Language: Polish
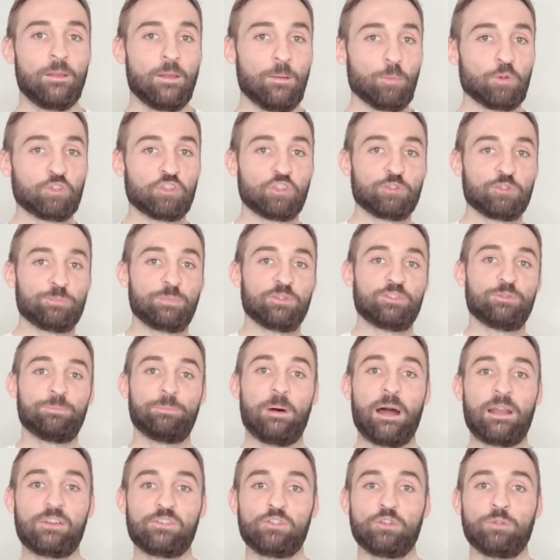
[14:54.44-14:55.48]
Możesz być
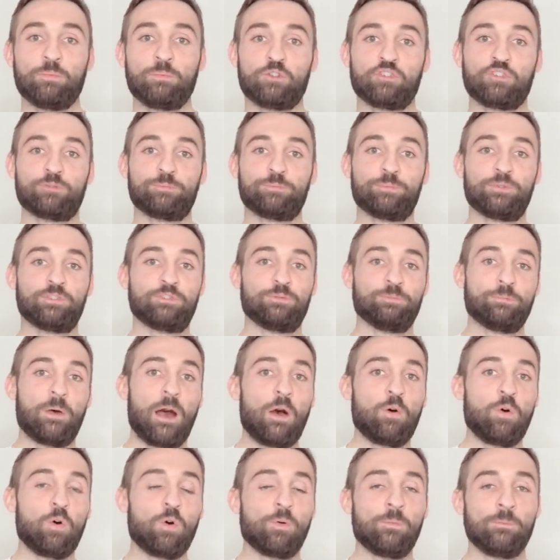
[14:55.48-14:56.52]
bardzo, możesz być
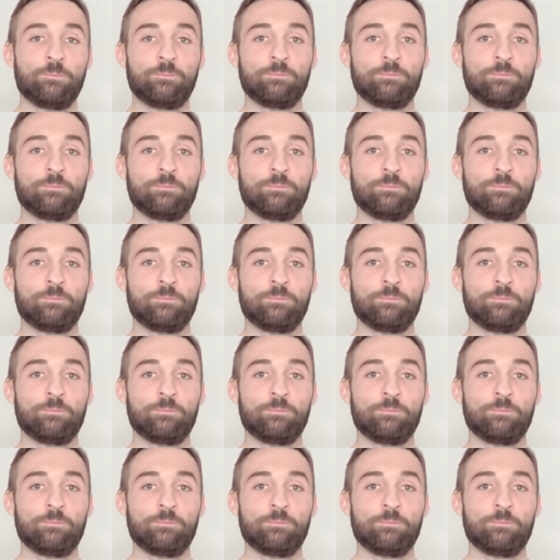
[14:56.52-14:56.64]
mało